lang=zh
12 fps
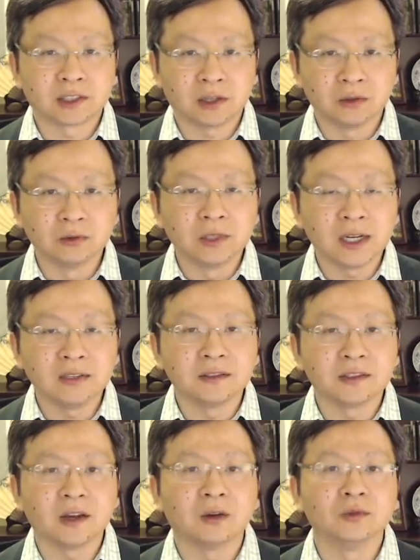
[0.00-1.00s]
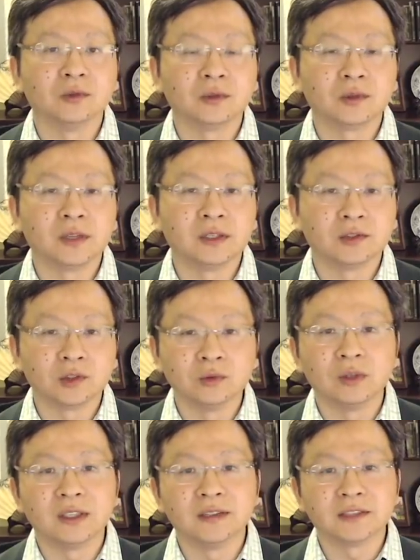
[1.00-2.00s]
仇恨教育对
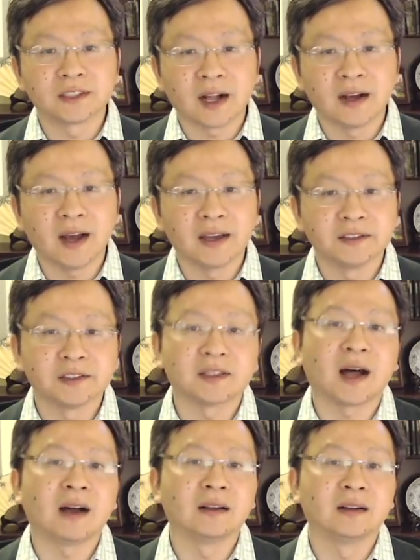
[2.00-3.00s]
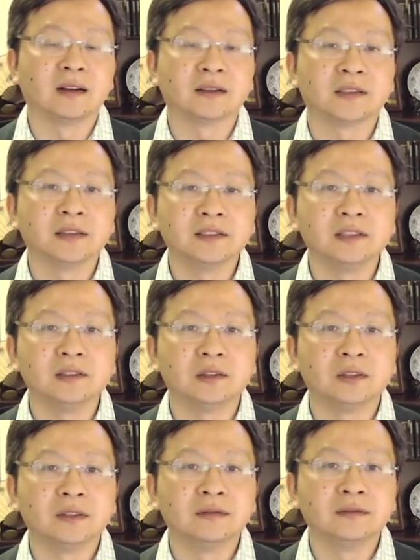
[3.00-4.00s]
中国人伤害之大啊！曾经
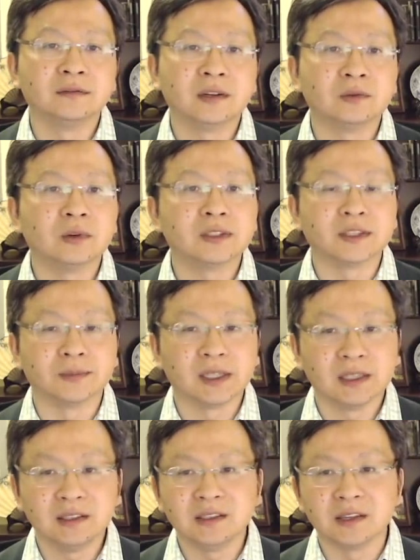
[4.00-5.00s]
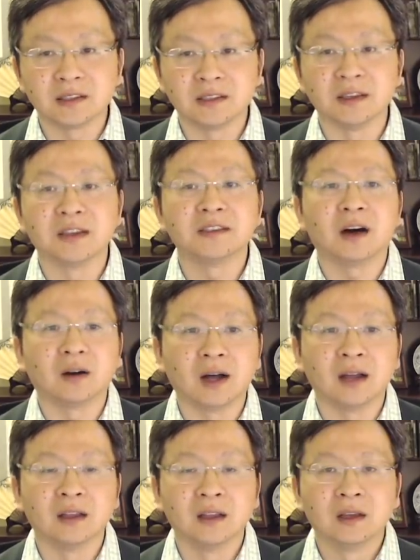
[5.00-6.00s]
有人问我怎么理解邪教
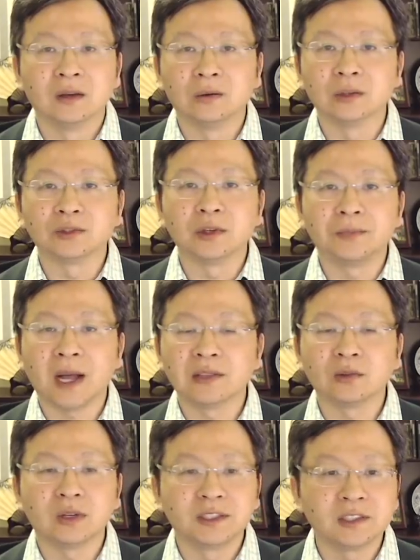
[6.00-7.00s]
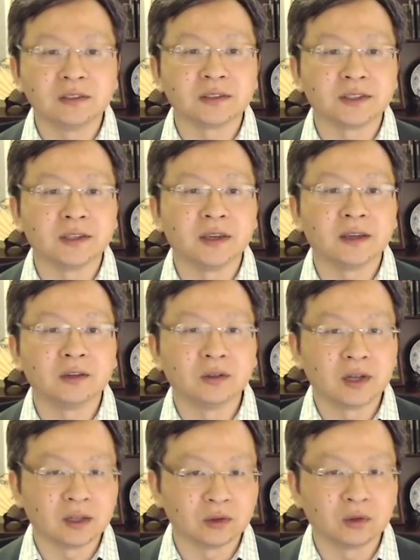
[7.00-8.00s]
啊？我说判断正邪
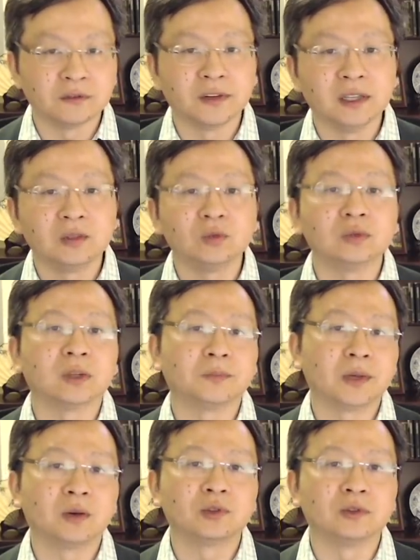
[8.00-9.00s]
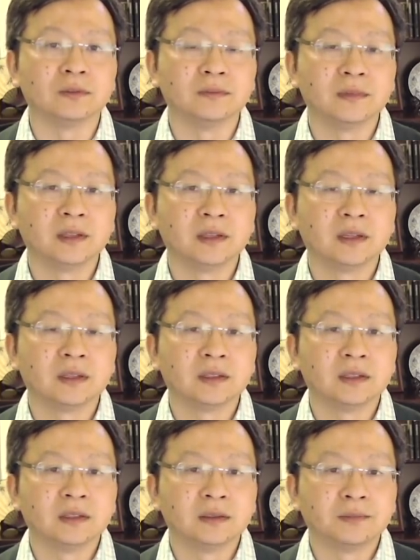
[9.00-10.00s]
有很多维度的标准，
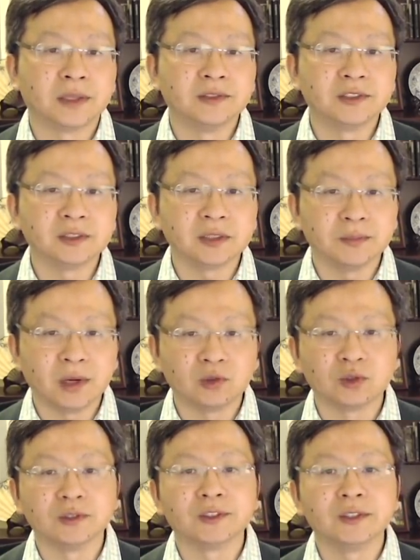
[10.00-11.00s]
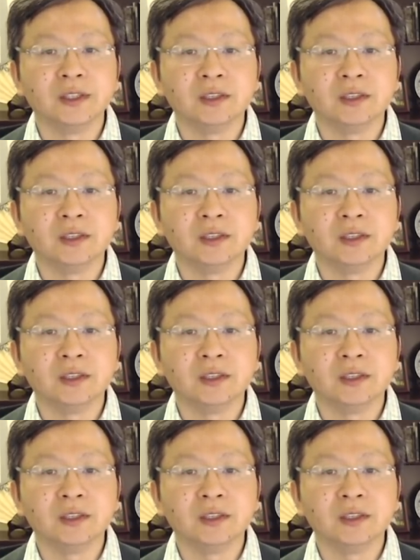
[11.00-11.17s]
本质的标准之一